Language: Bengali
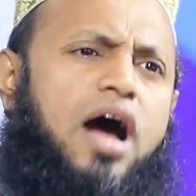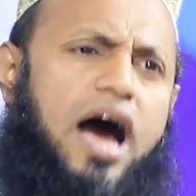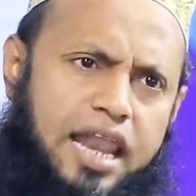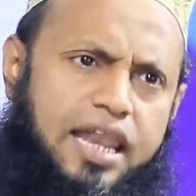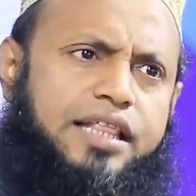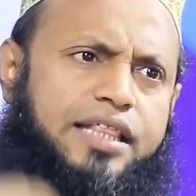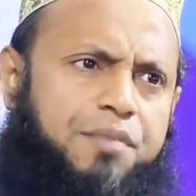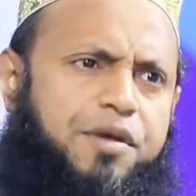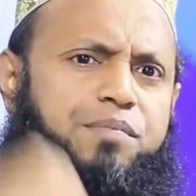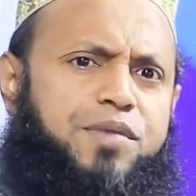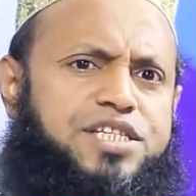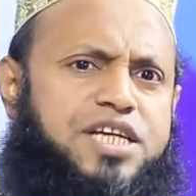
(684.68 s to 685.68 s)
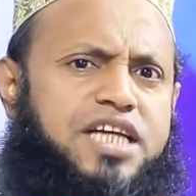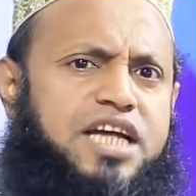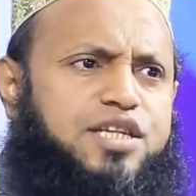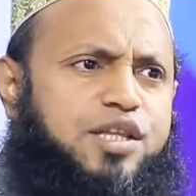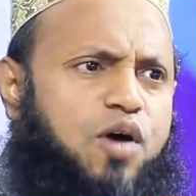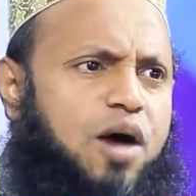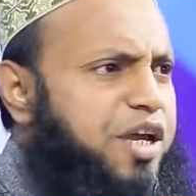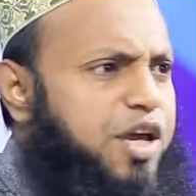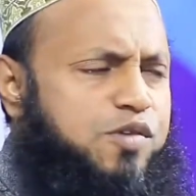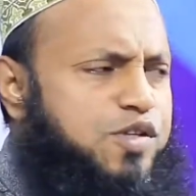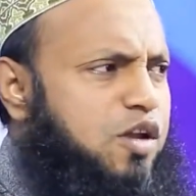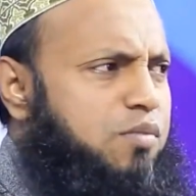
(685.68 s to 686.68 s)
আল্লাহতে আমার বিশ্বাস আছে তো আমি কি
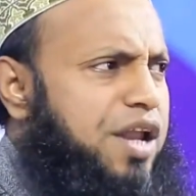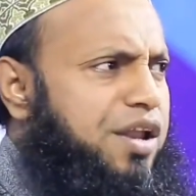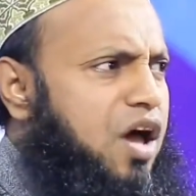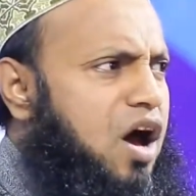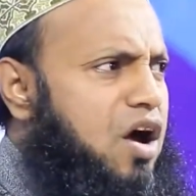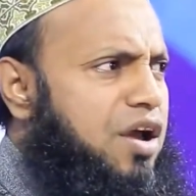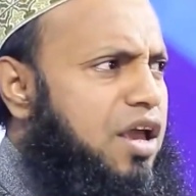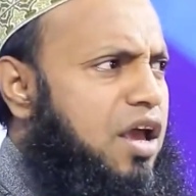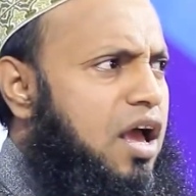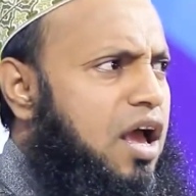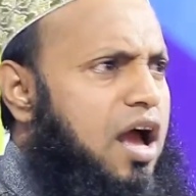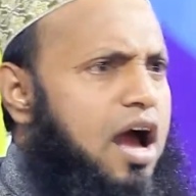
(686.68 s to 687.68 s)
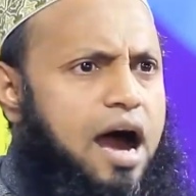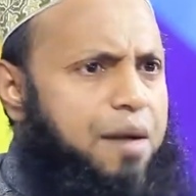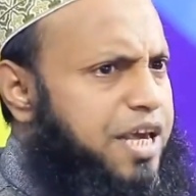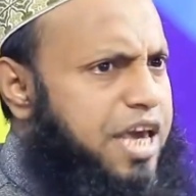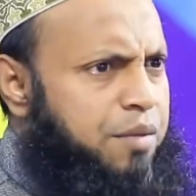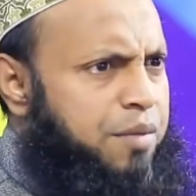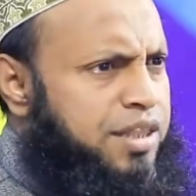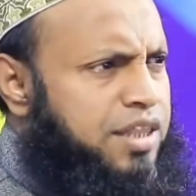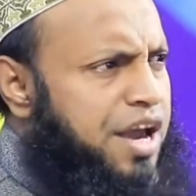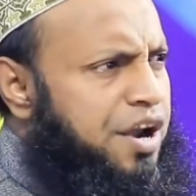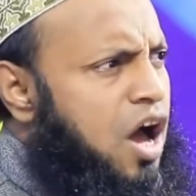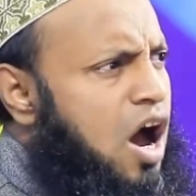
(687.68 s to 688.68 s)
মুসলমান নয় আমি কি
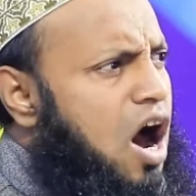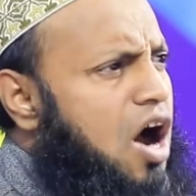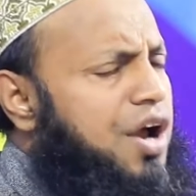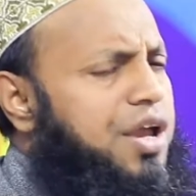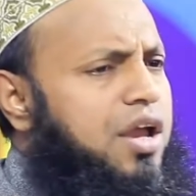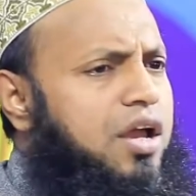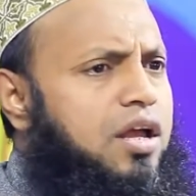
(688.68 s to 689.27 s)
ইমানদার নয়